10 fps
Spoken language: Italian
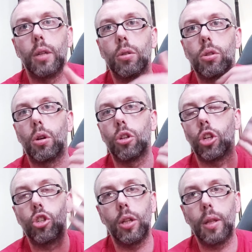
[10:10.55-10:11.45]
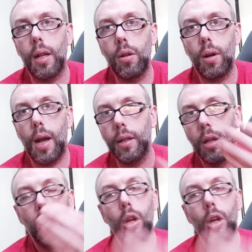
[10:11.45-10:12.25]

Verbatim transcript: non solo c'è gentaglio online,